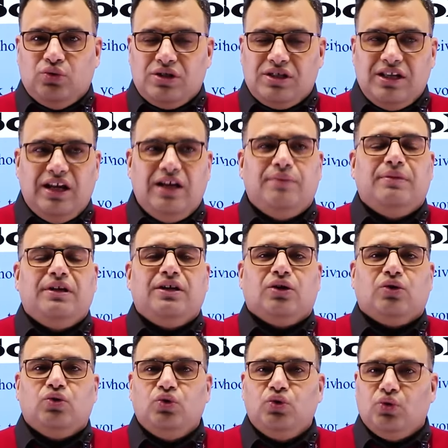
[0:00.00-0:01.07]
والسلام أن
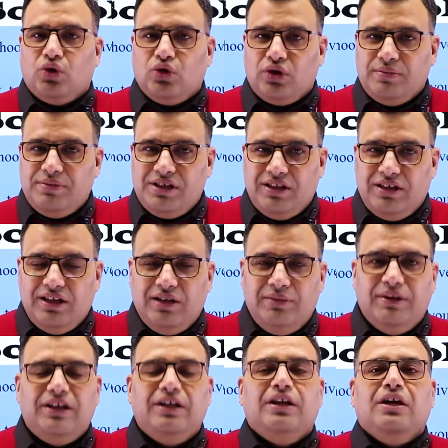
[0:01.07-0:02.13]
يقول وقرب زدني
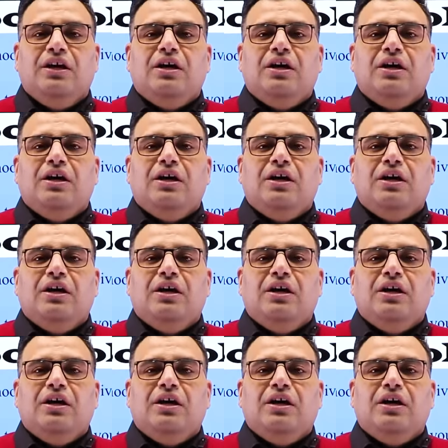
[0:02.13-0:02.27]
علما